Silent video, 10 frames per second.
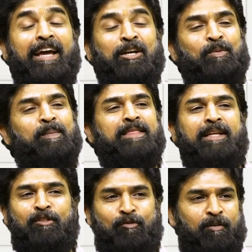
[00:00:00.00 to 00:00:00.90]
లక్ష్మి
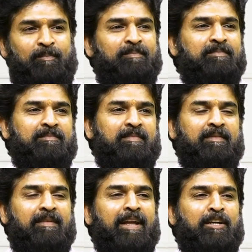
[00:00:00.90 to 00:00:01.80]
తత్వం
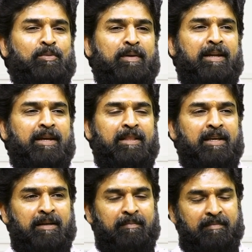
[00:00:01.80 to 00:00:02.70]
లక్ష్మి
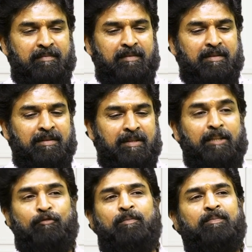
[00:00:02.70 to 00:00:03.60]
అనేది
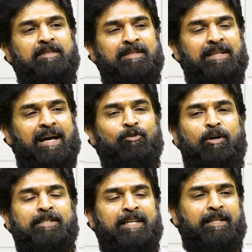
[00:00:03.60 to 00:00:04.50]
తత్వం అది
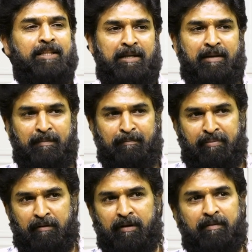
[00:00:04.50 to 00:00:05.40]
ఒక శక్తి
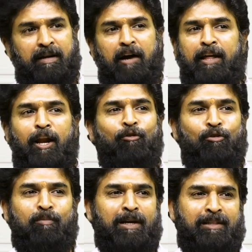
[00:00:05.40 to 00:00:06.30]
పవర్ ఆవిడ ఎలా
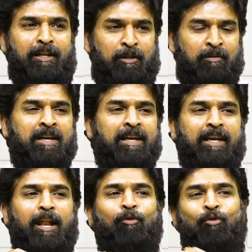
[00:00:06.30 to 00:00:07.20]
ఉంటుందో మనకు తెలియదు
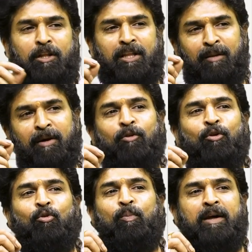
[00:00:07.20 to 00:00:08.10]
ఇలా ఉంటుందని మనం
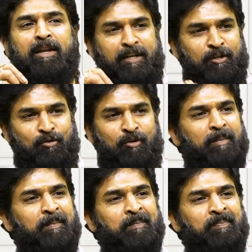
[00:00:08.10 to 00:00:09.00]
ఒక రూపాన్ని గీసుకొని
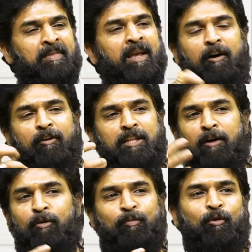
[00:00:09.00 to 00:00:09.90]
ఆవిడని
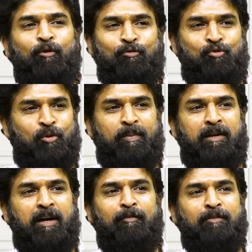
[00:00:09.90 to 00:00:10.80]
తామర పువ్వులో
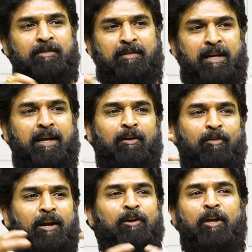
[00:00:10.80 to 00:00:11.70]
కూర్చోబెట్టి ఆవిడ దగ్గర
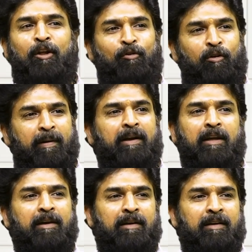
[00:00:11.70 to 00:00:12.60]
ఒక రెండు ఏనుగులను పెట్టి